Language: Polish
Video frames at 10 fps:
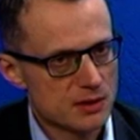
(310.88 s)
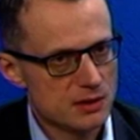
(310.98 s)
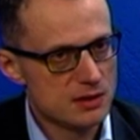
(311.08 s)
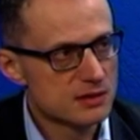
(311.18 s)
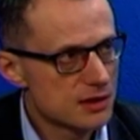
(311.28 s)

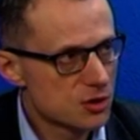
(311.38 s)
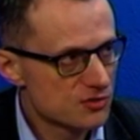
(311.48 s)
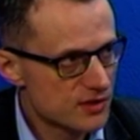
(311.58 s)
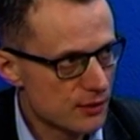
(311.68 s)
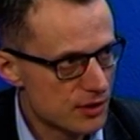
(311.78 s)

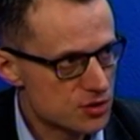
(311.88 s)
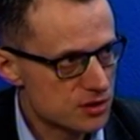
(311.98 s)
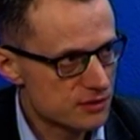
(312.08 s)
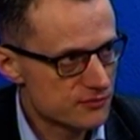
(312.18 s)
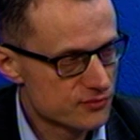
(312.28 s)
integrowała się
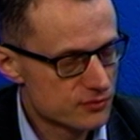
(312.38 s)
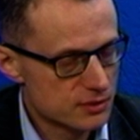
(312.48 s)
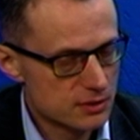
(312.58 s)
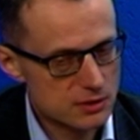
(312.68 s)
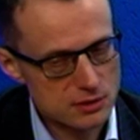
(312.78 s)
w,
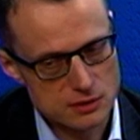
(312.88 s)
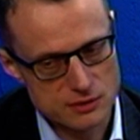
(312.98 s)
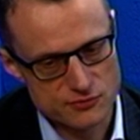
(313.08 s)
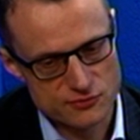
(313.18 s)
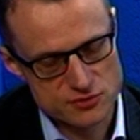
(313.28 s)

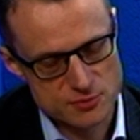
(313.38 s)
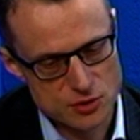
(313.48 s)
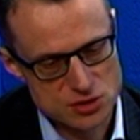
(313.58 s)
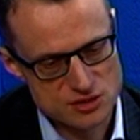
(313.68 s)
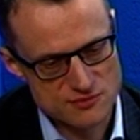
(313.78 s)
w
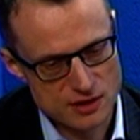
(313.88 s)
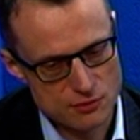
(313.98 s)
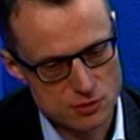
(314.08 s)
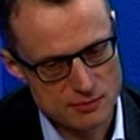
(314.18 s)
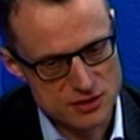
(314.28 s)
społeczeństwach
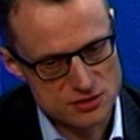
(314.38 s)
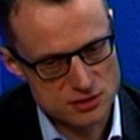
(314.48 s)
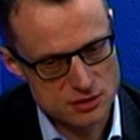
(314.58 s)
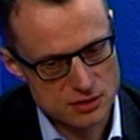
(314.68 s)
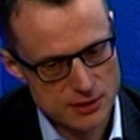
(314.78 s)
europejskich